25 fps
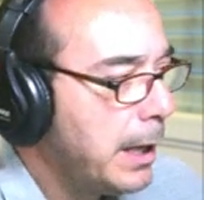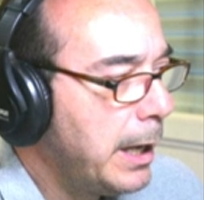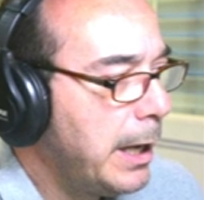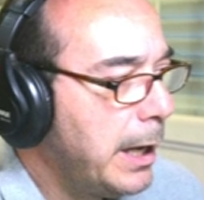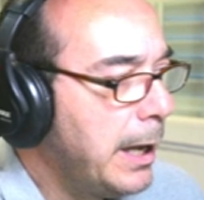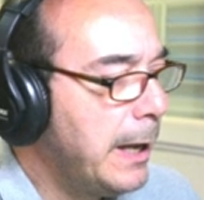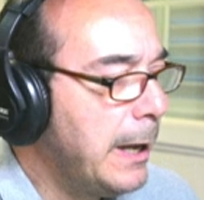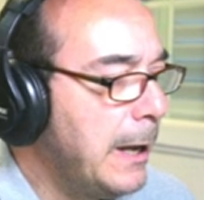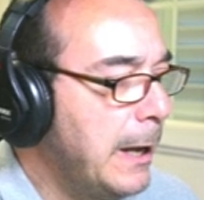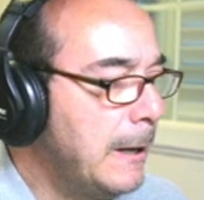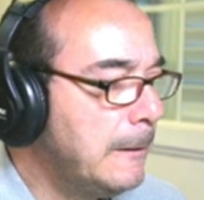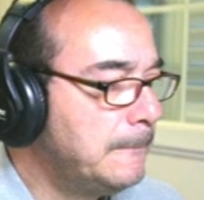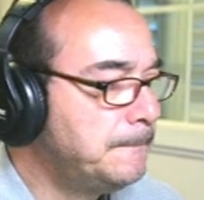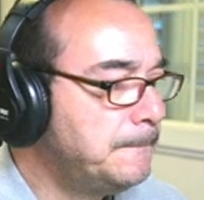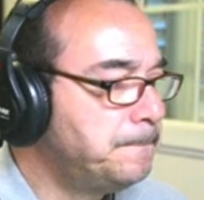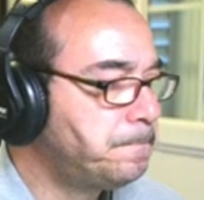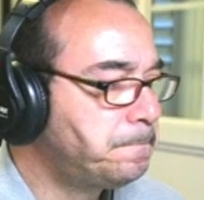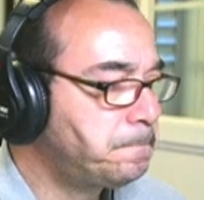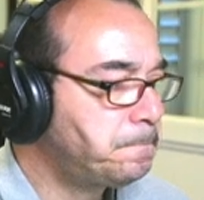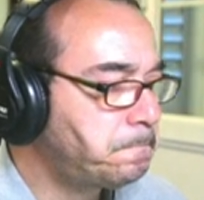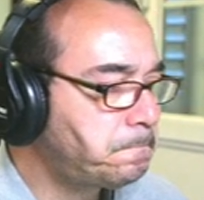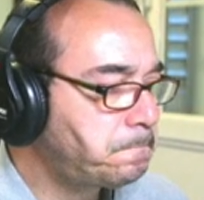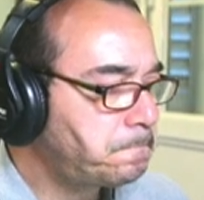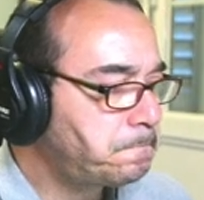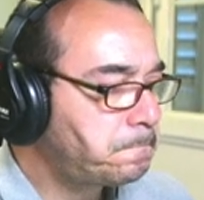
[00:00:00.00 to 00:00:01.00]

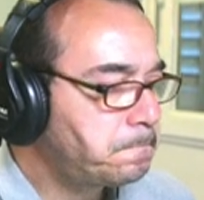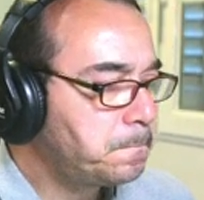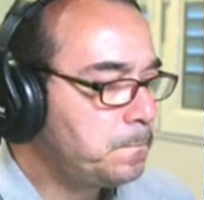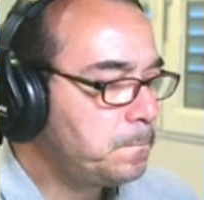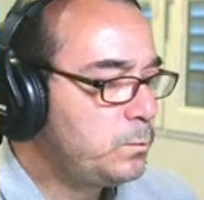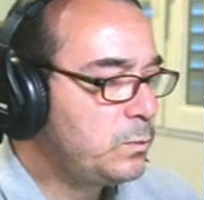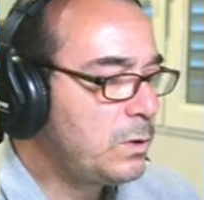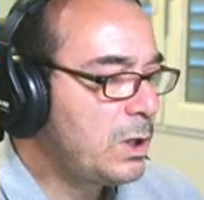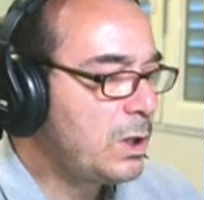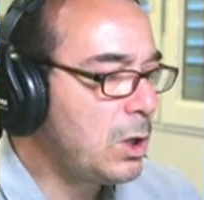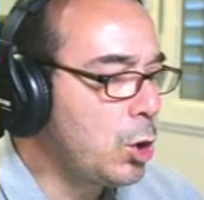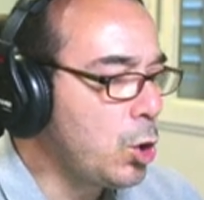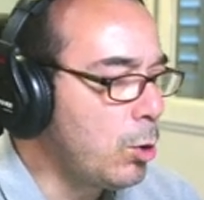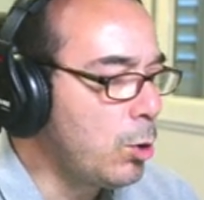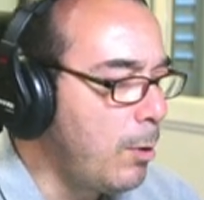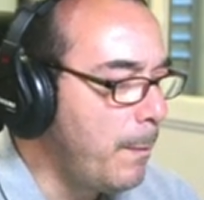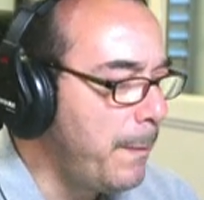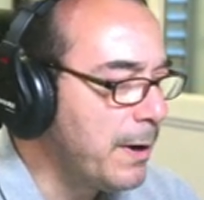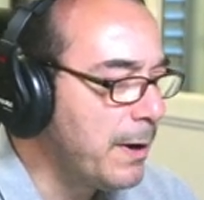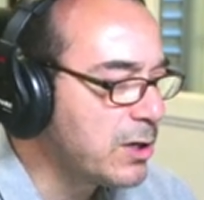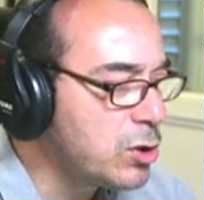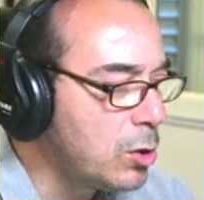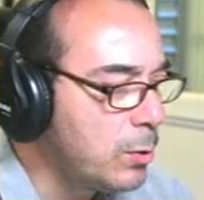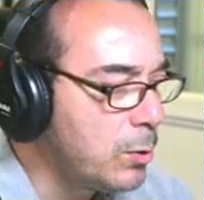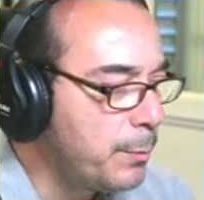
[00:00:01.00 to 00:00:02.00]
Em, ¿Cómo
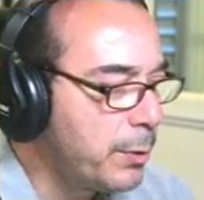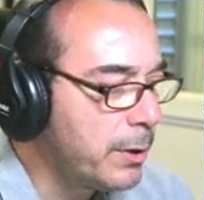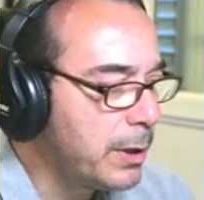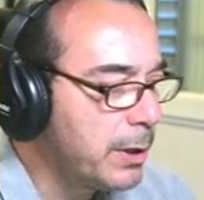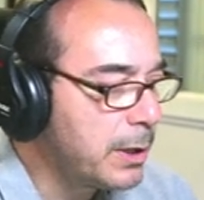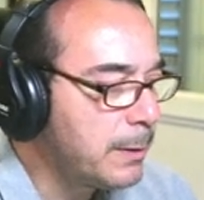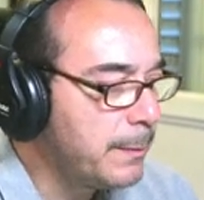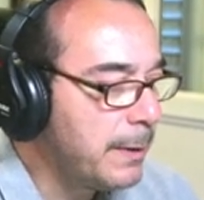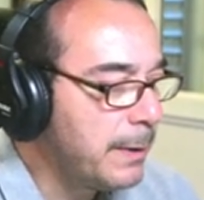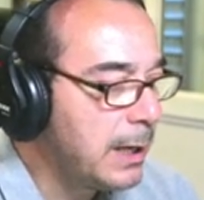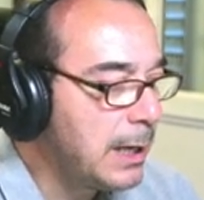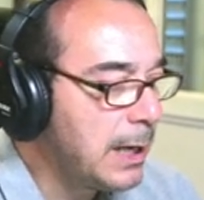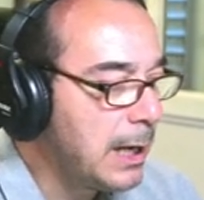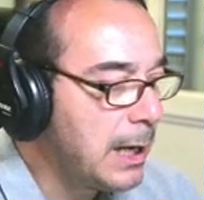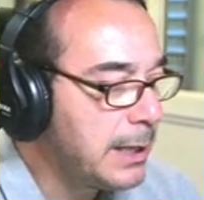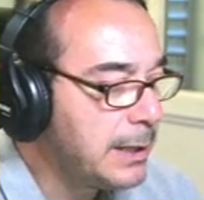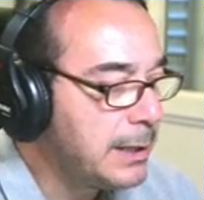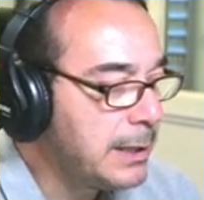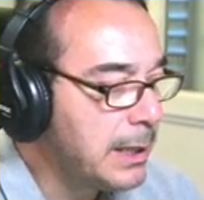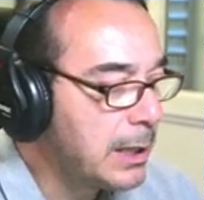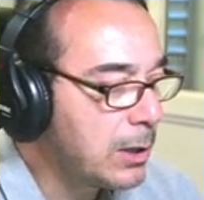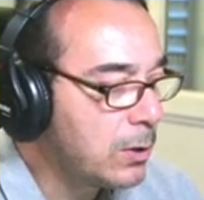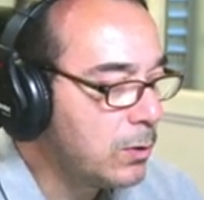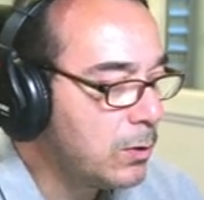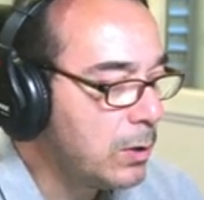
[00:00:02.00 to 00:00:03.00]
pasó por encima de la
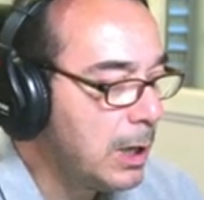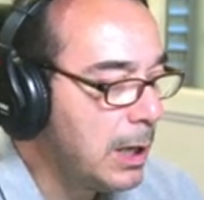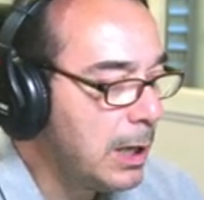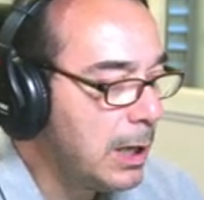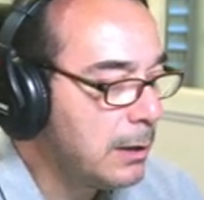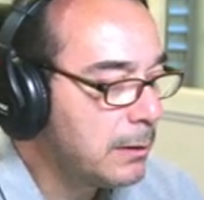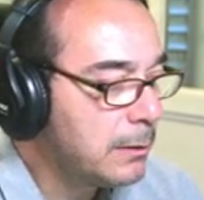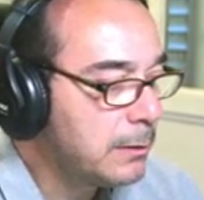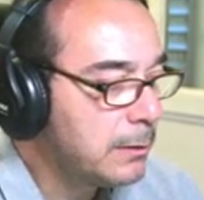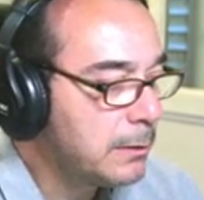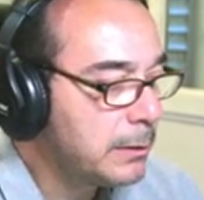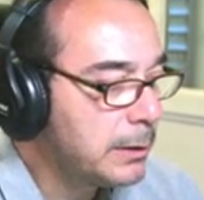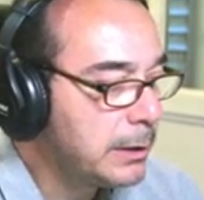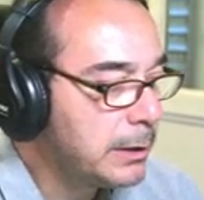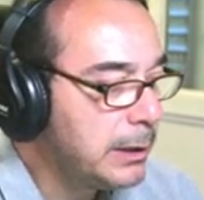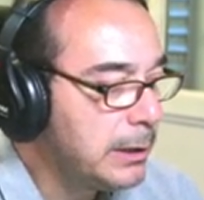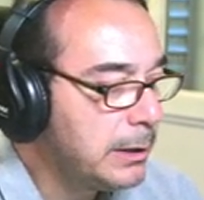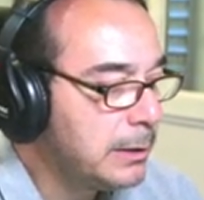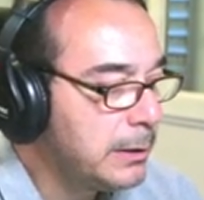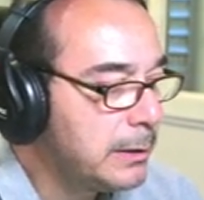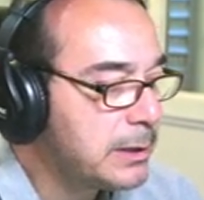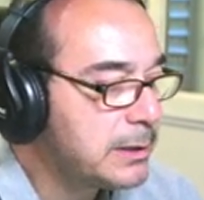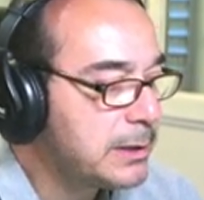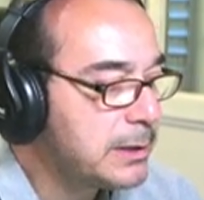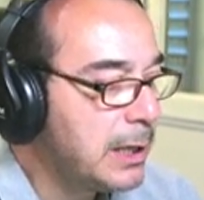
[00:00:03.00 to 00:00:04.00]
línea roja?
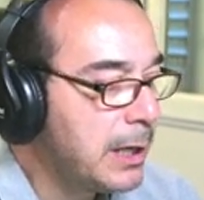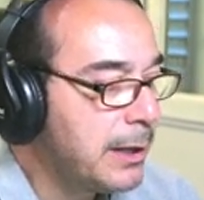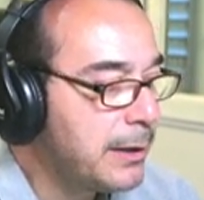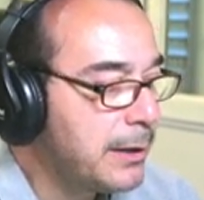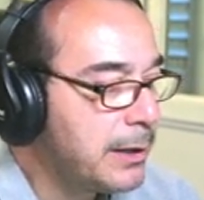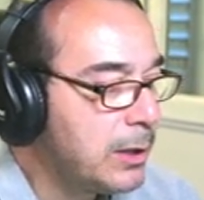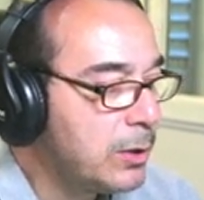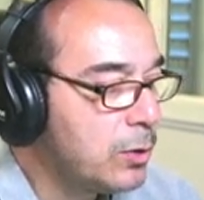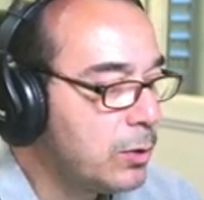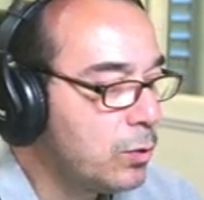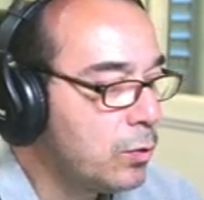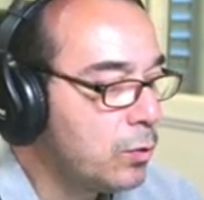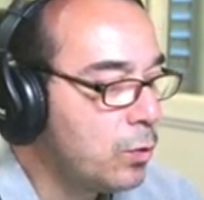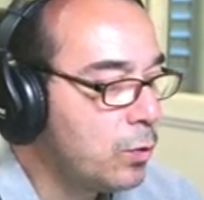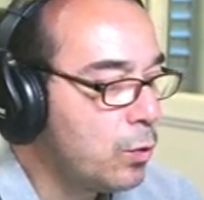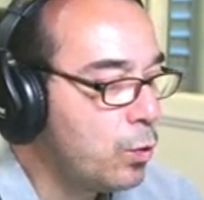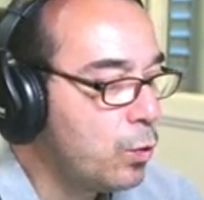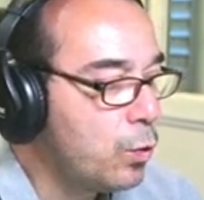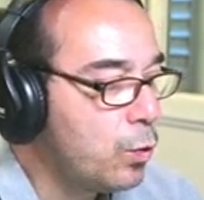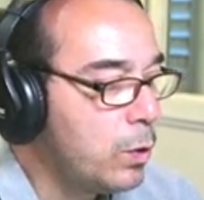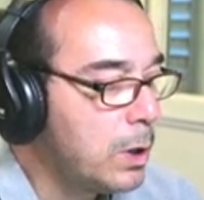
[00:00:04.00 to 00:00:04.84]
y está haciendo un